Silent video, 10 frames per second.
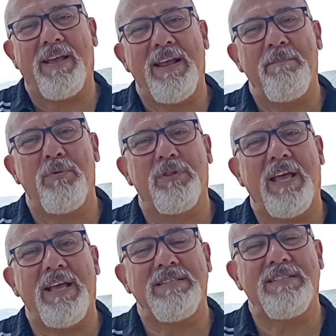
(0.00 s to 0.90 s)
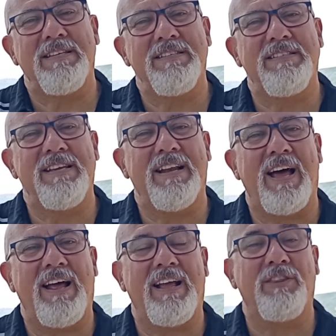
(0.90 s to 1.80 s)
para que ele pudesse
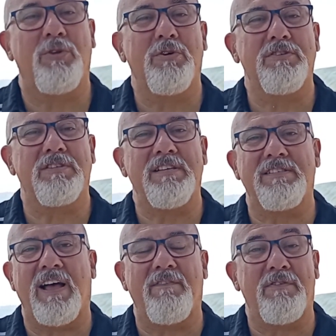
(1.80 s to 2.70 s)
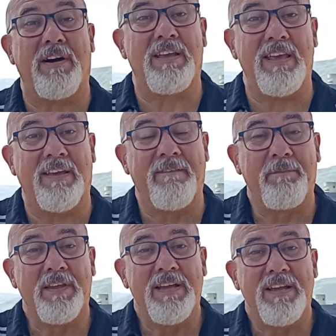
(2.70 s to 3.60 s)
ensinar a todos que estavam aqui,
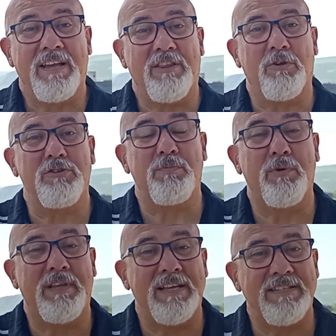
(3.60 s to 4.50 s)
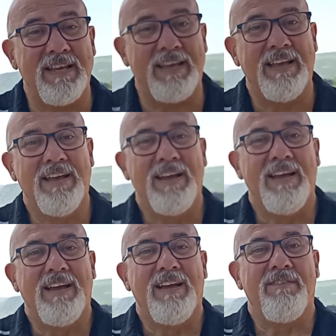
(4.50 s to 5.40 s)
que todos pudessem
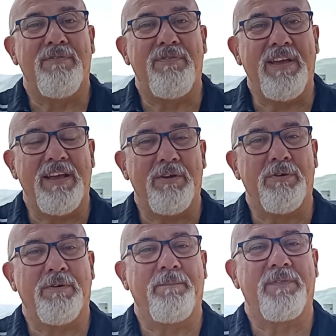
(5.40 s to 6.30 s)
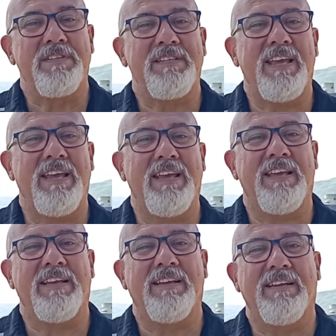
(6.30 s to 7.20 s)
vê-lo
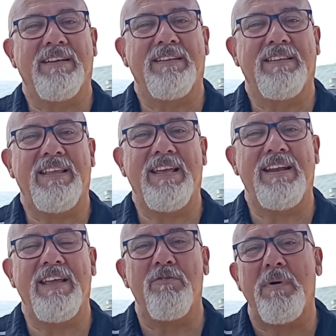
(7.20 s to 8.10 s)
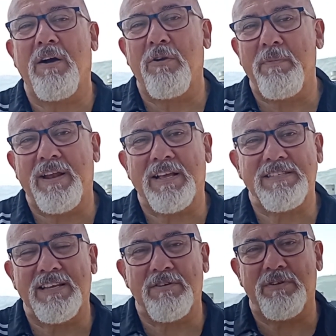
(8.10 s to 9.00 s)
sem ter nenhuma
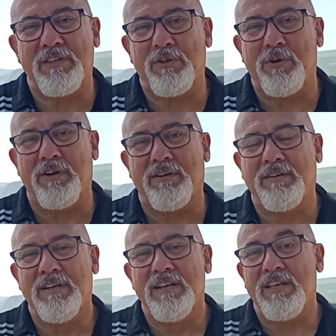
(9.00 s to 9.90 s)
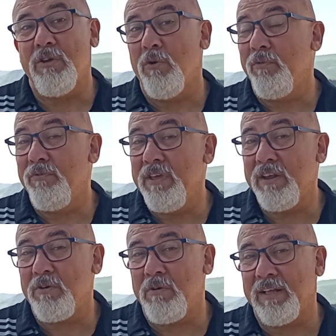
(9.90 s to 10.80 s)
aglomeração em torno e
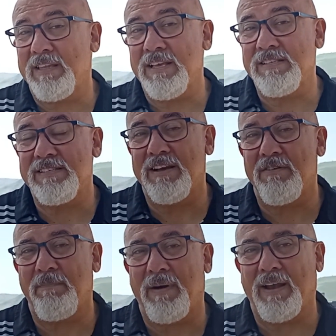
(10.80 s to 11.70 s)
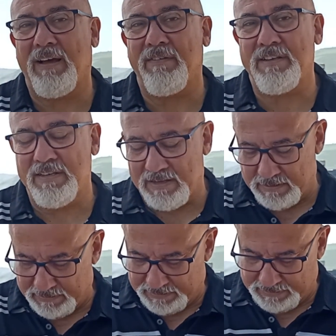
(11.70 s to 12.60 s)
ouvir com atenção a palavra de
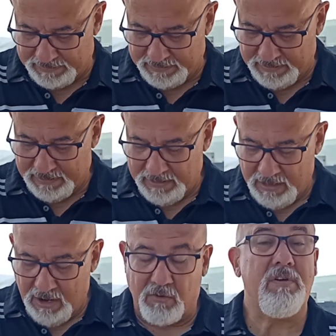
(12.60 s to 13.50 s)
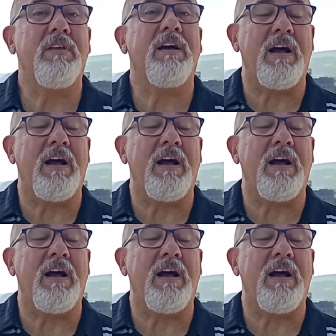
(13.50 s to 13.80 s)
Deus. Quando